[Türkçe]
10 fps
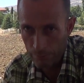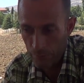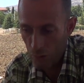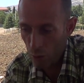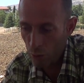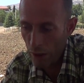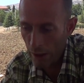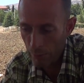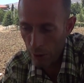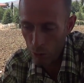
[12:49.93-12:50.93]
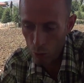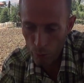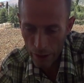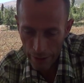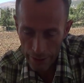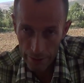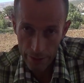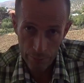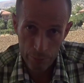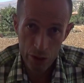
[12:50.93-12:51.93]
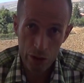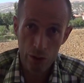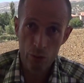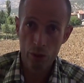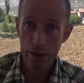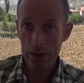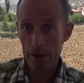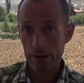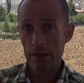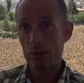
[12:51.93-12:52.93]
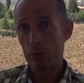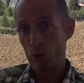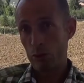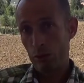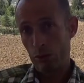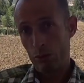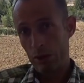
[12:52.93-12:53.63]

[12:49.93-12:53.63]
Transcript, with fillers: Değil mi? Çünkü ekmek olmayan yerde bir şeyin olacağını sanmıyoruz.